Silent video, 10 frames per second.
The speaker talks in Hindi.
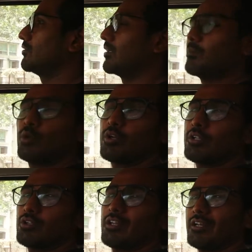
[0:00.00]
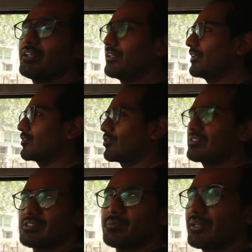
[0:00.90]
हम लोग ने तो नहीं लिए क्योंकि
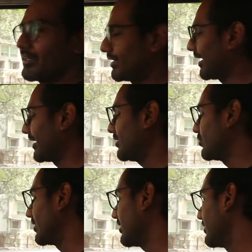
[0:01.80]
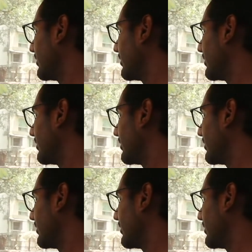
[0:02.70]
इससे पहले खाई हुई है